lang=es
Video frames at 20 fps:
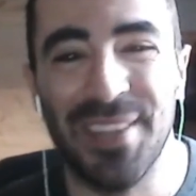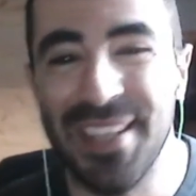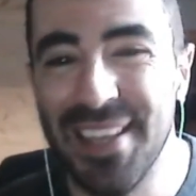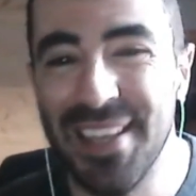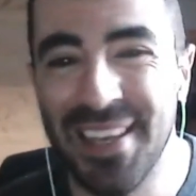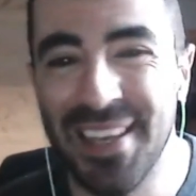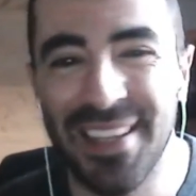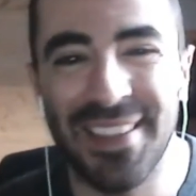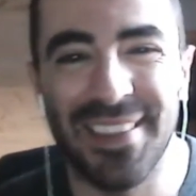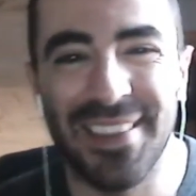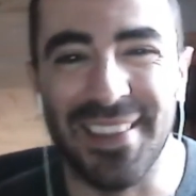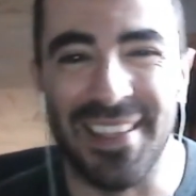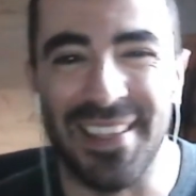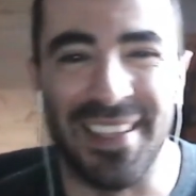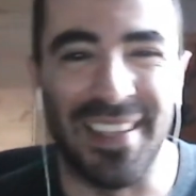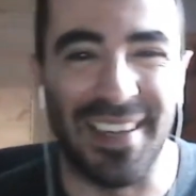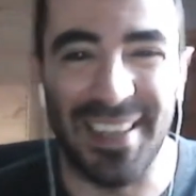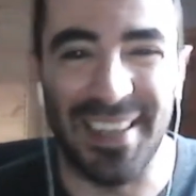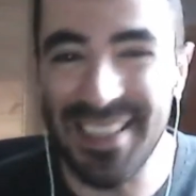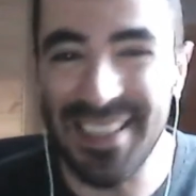Un día,
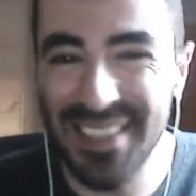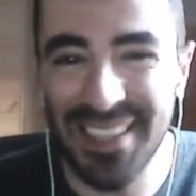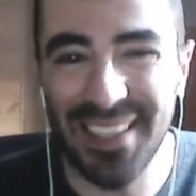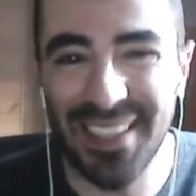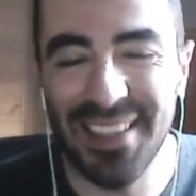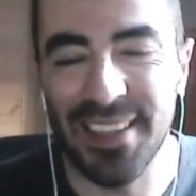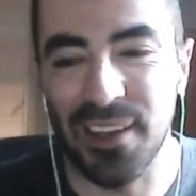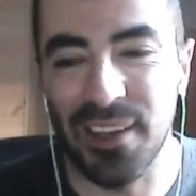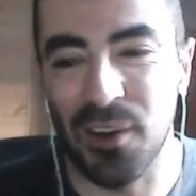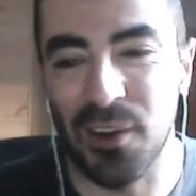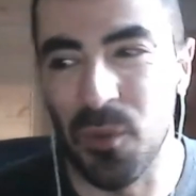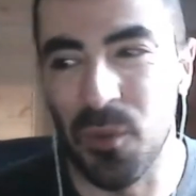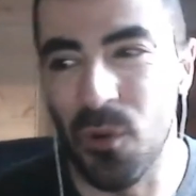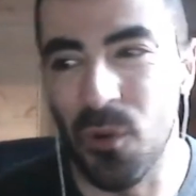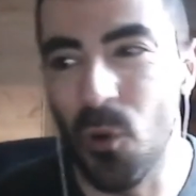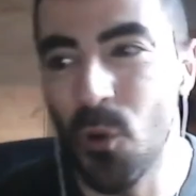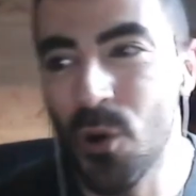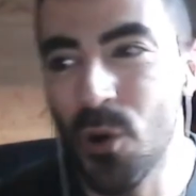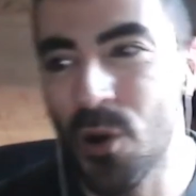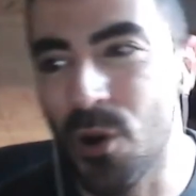de risa,
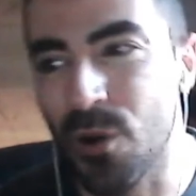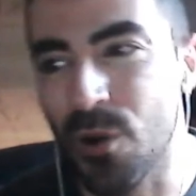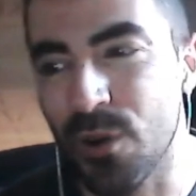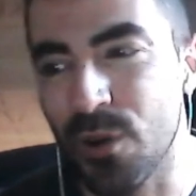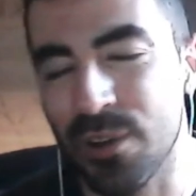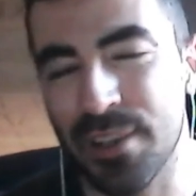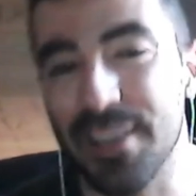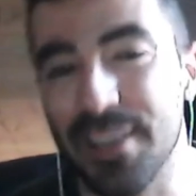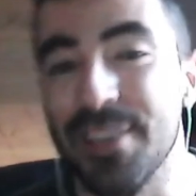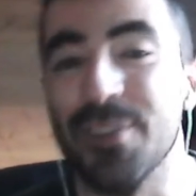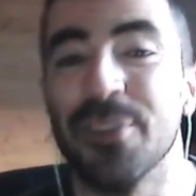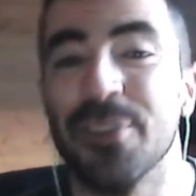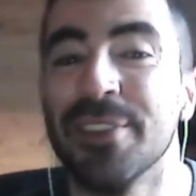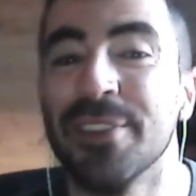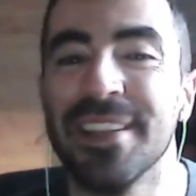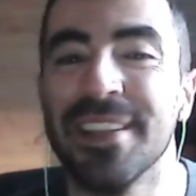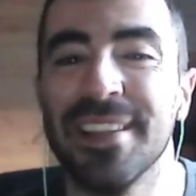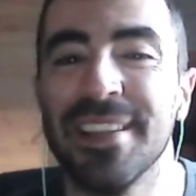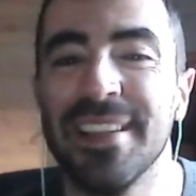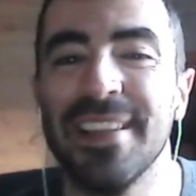dijo uno, y yo
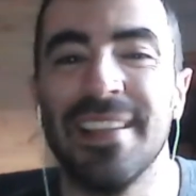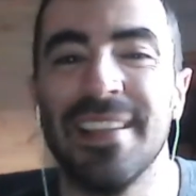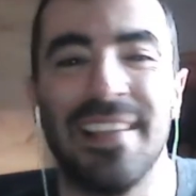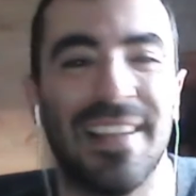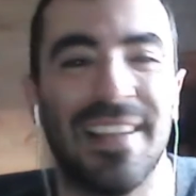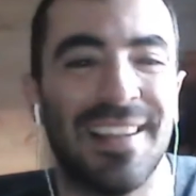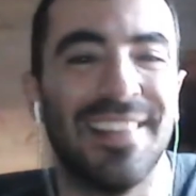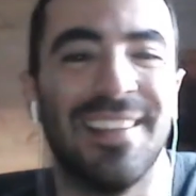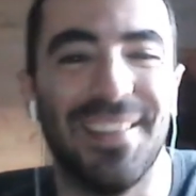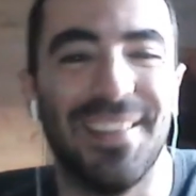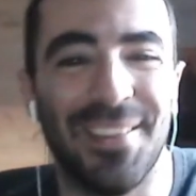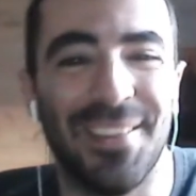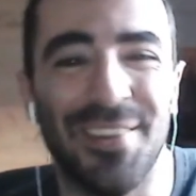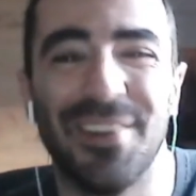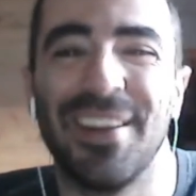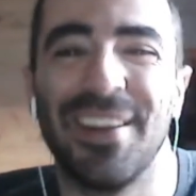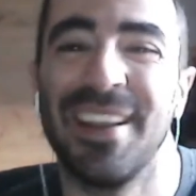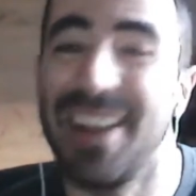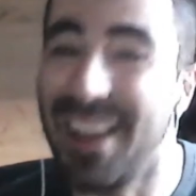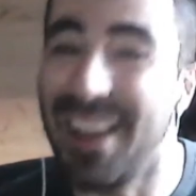entendí, y él
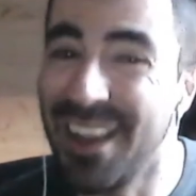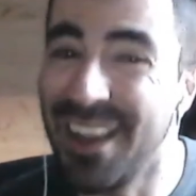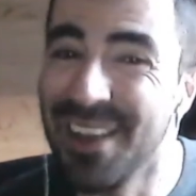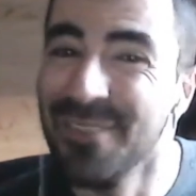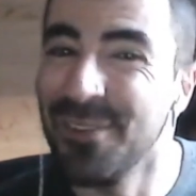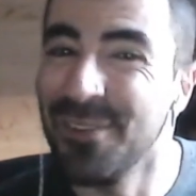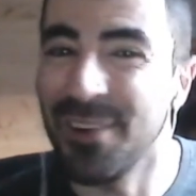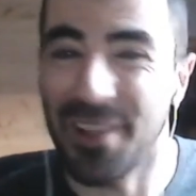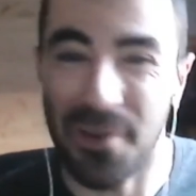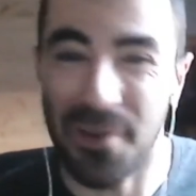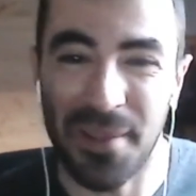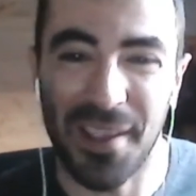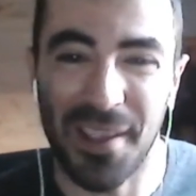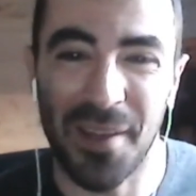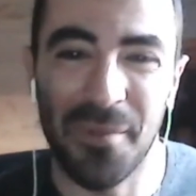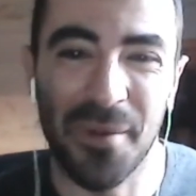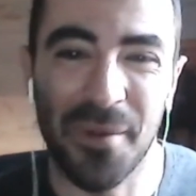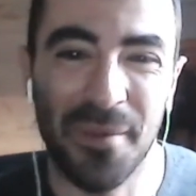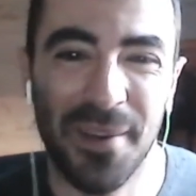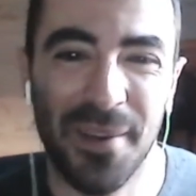entendió que era él porque había
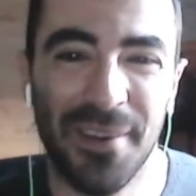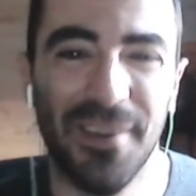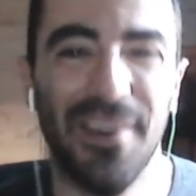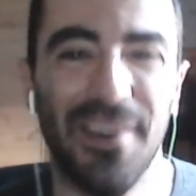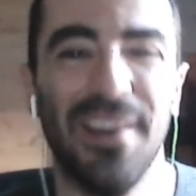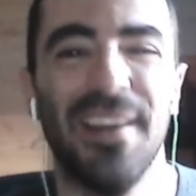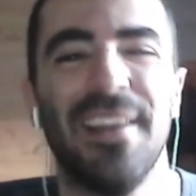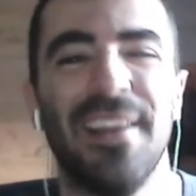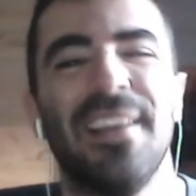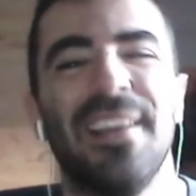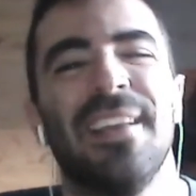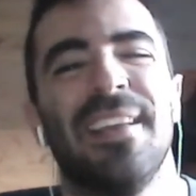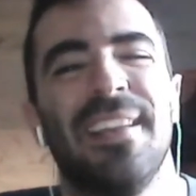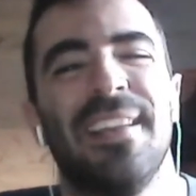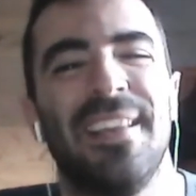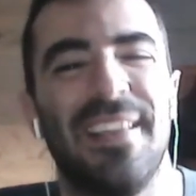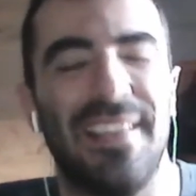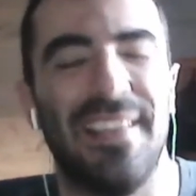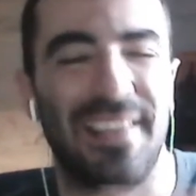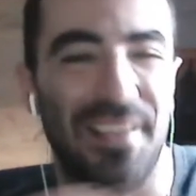llegado primero,
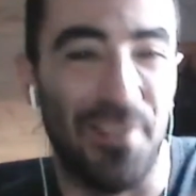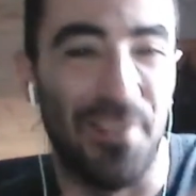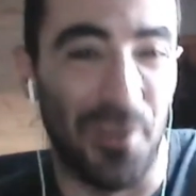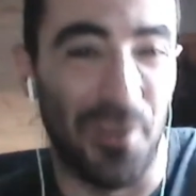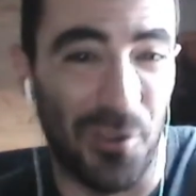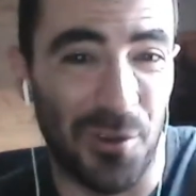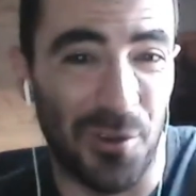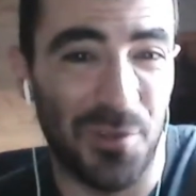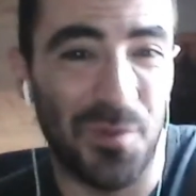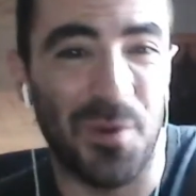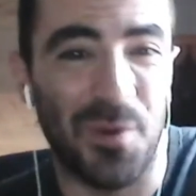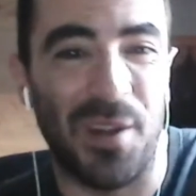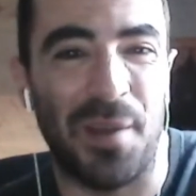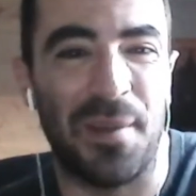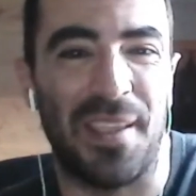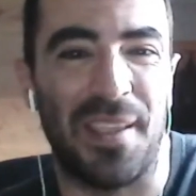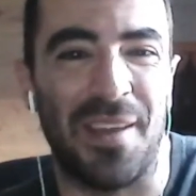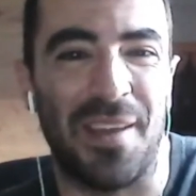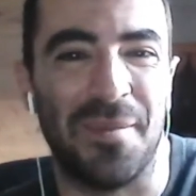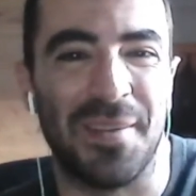y yo dos porque
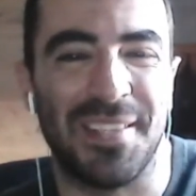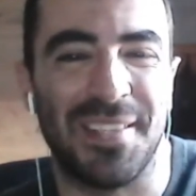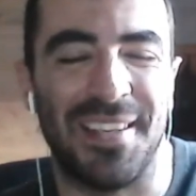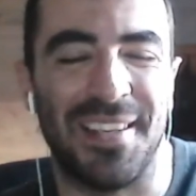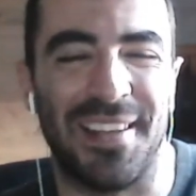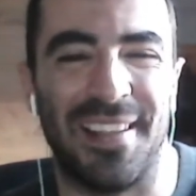había llegado